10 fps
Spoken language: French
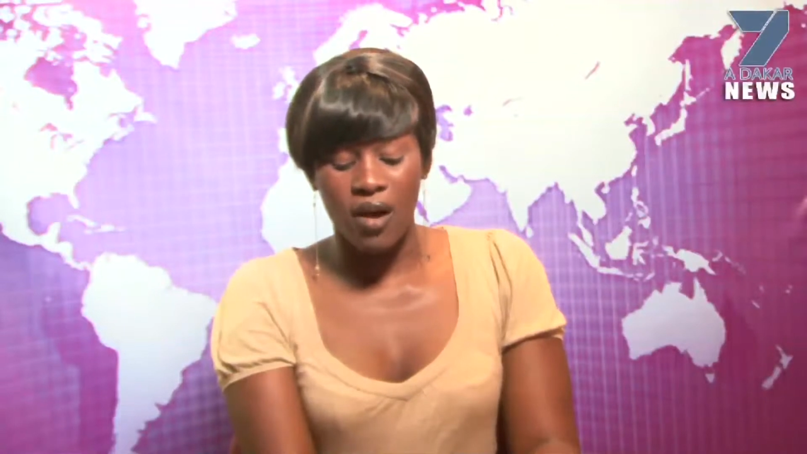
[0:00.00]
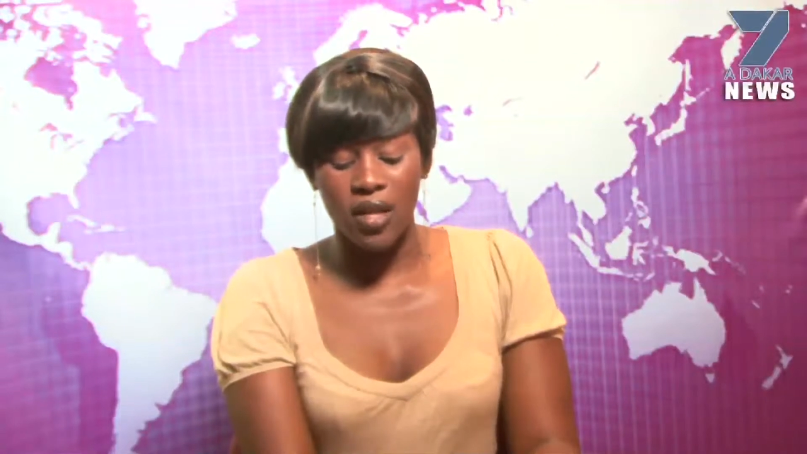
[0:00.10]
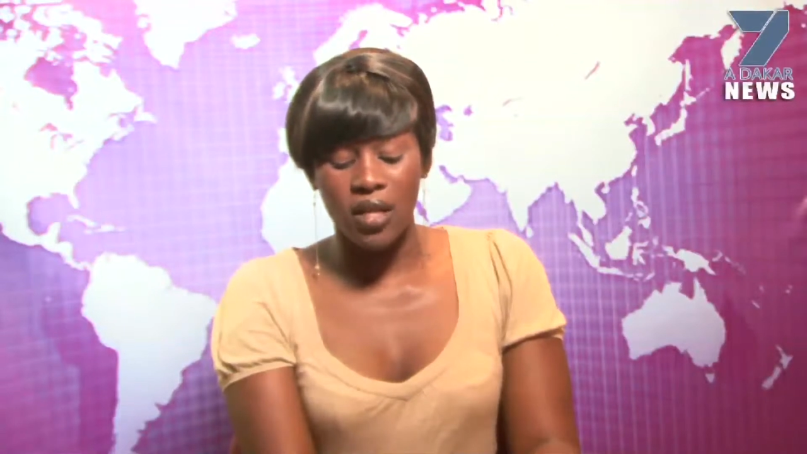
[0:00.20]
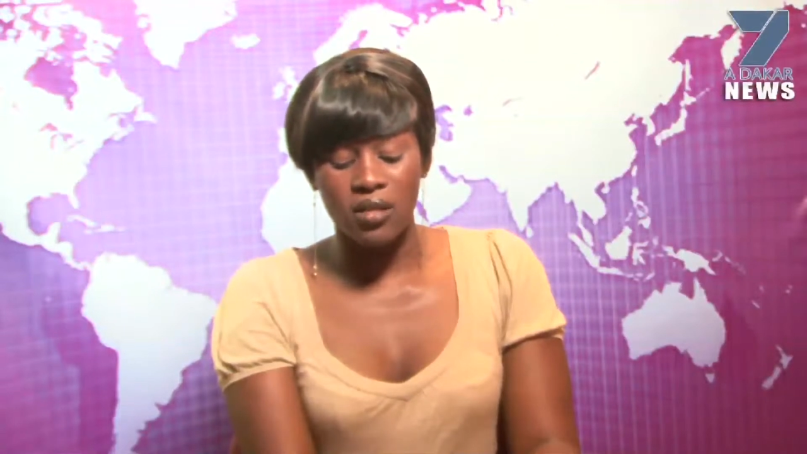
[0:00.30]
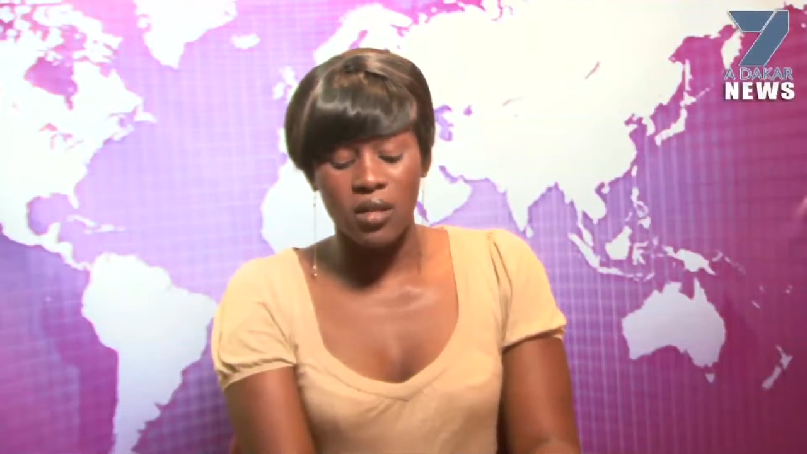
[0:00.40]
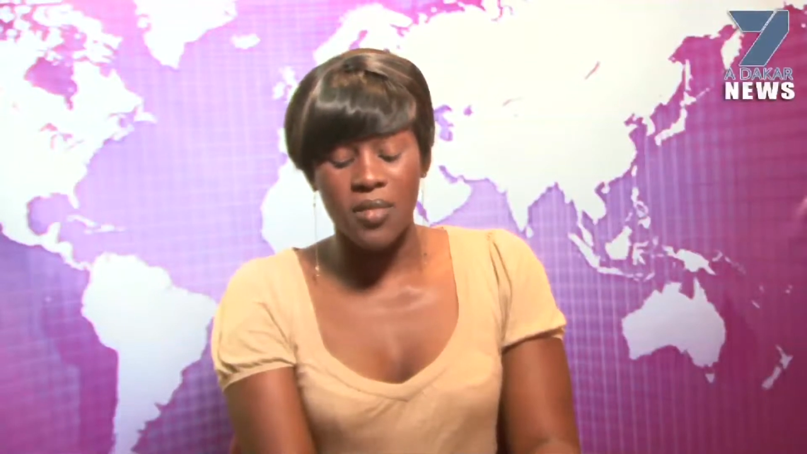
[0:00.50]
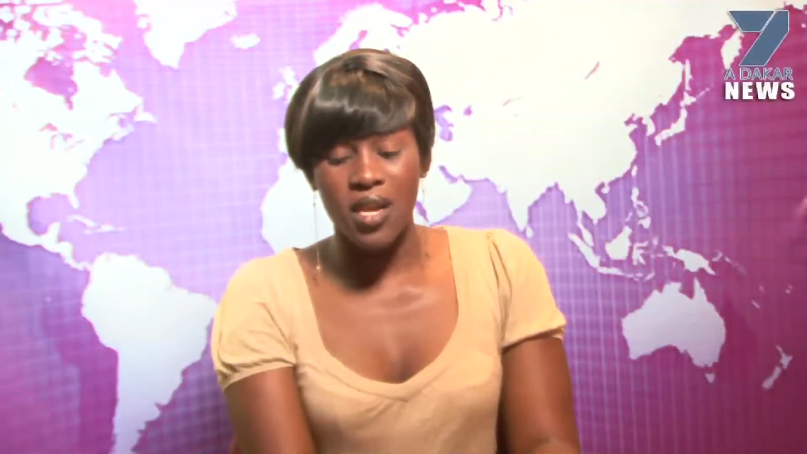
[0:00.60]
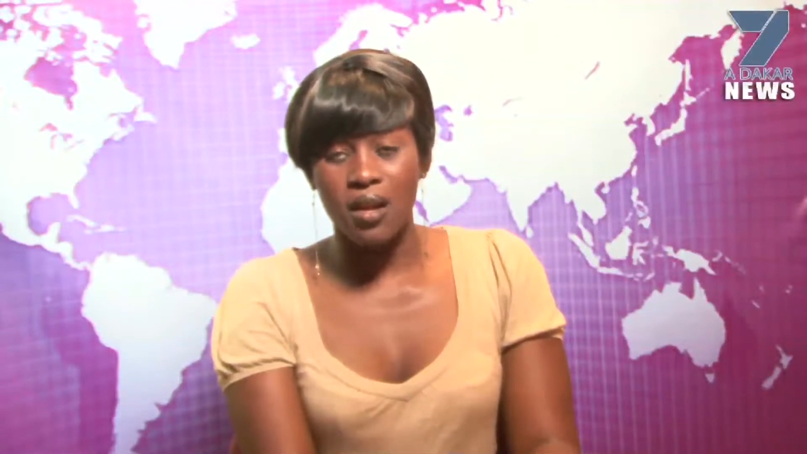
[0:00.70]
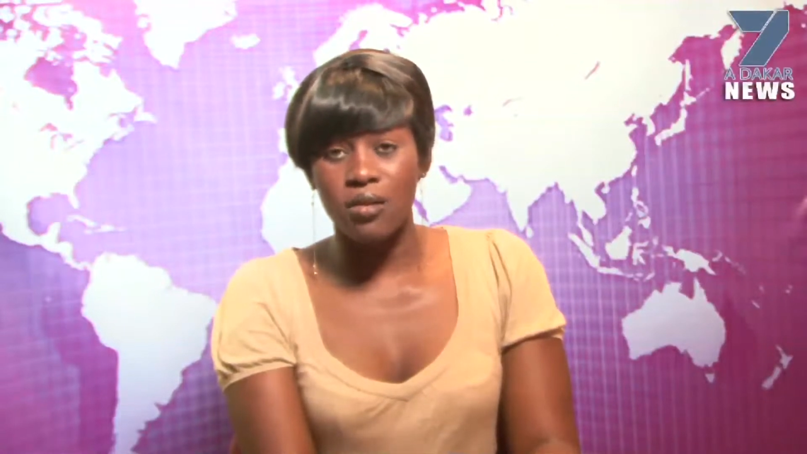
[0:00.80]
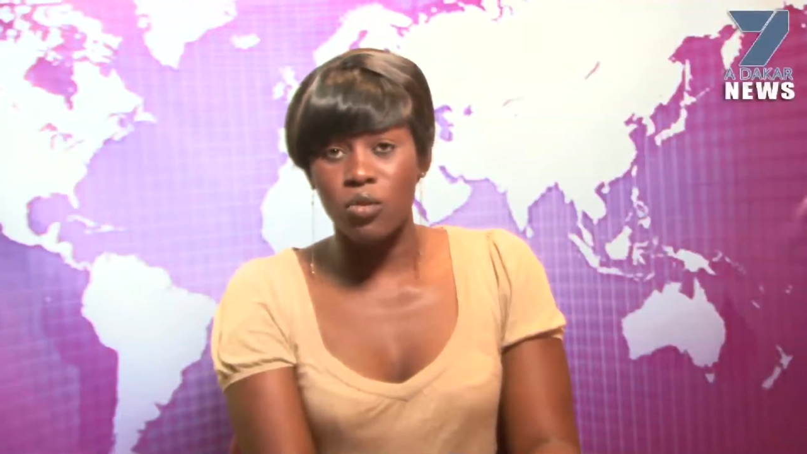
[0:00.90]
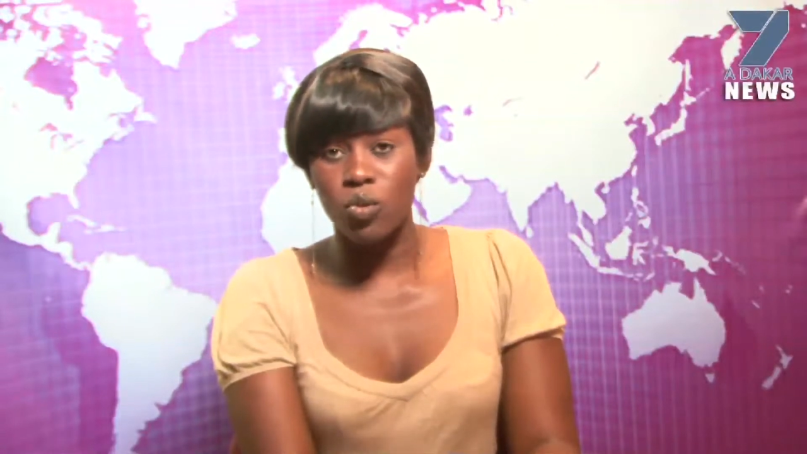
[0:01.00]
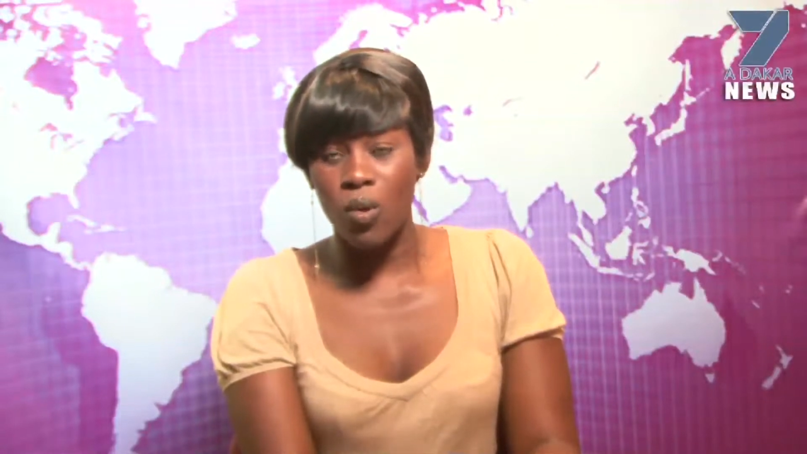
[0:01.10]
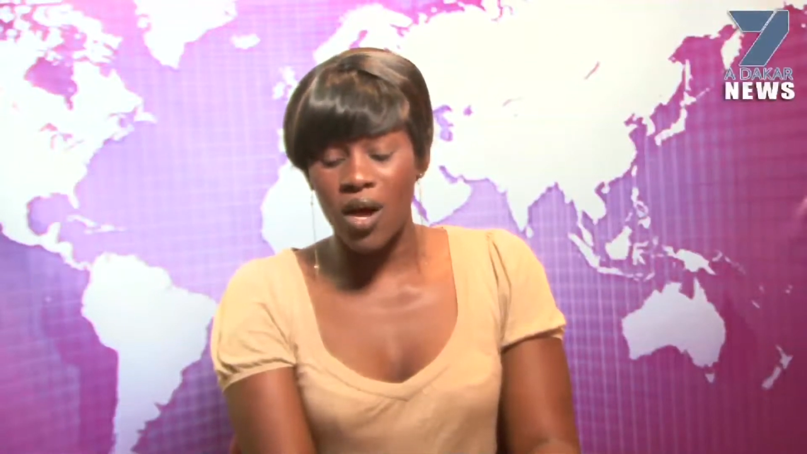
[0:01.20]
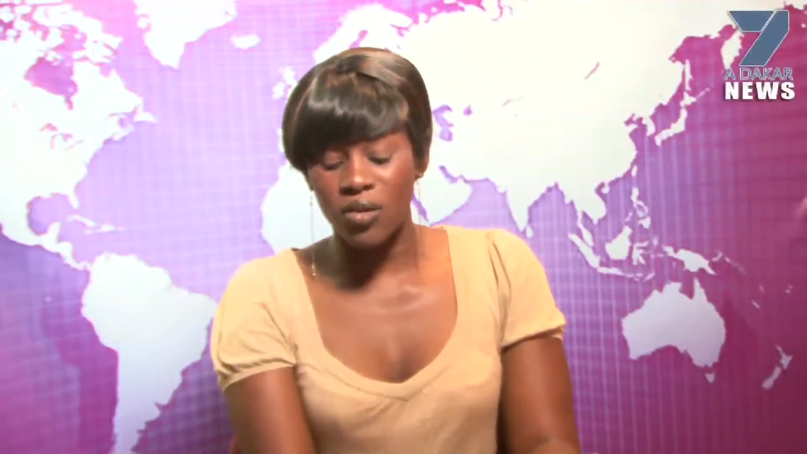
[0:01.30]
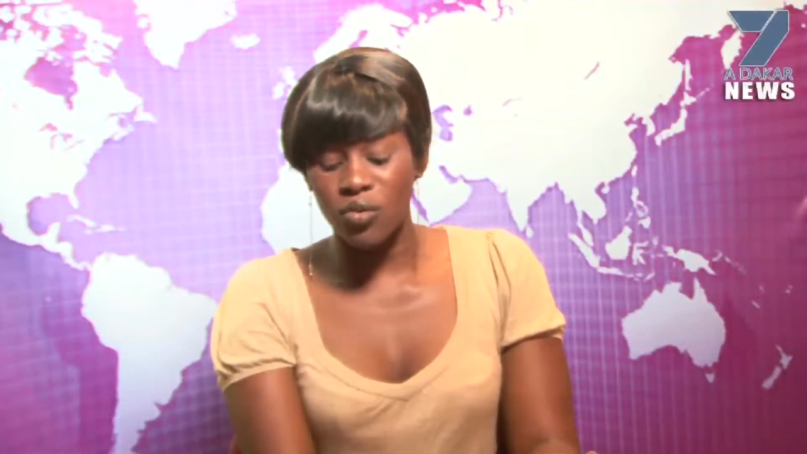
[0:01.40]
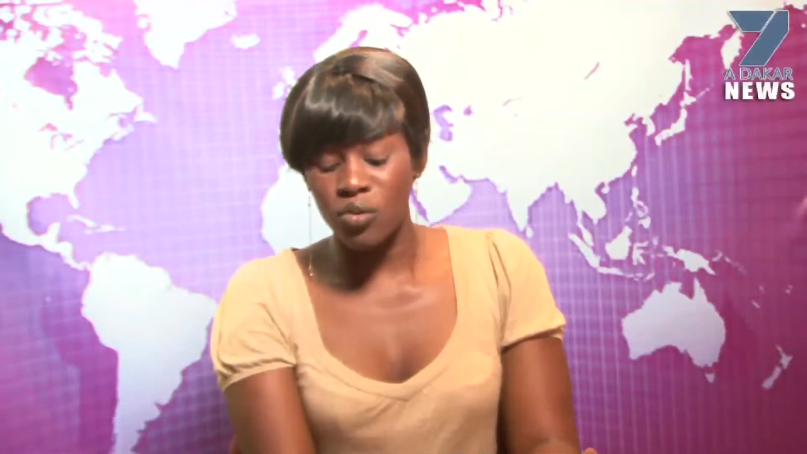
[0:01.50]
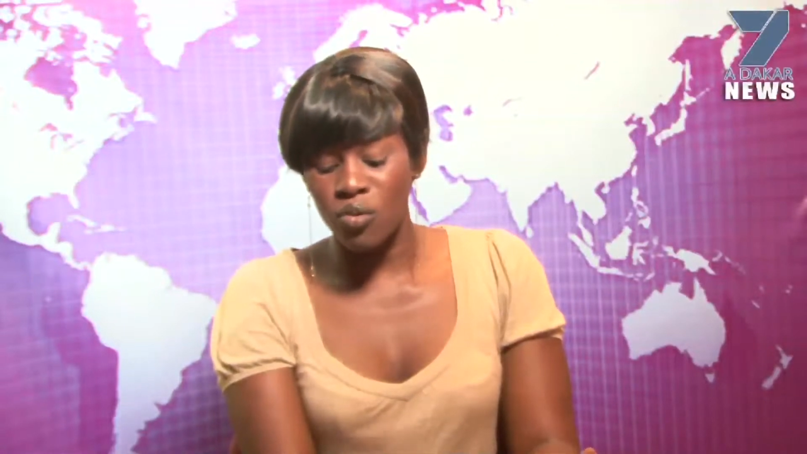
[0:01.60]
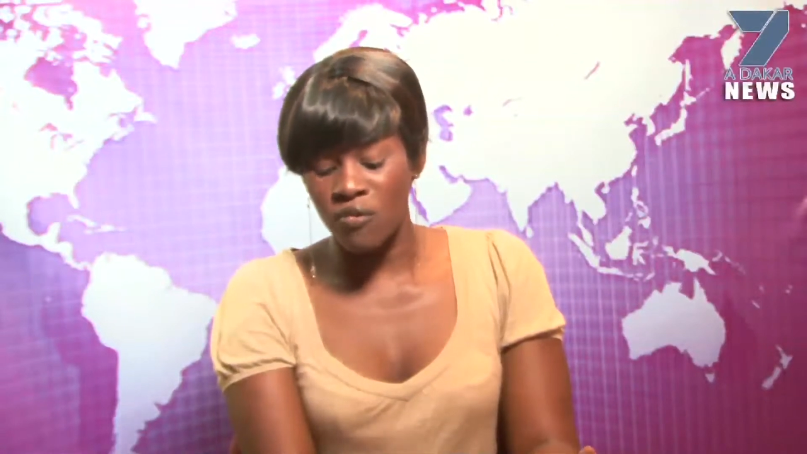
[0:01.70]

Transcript: avec le séminaire de trois jours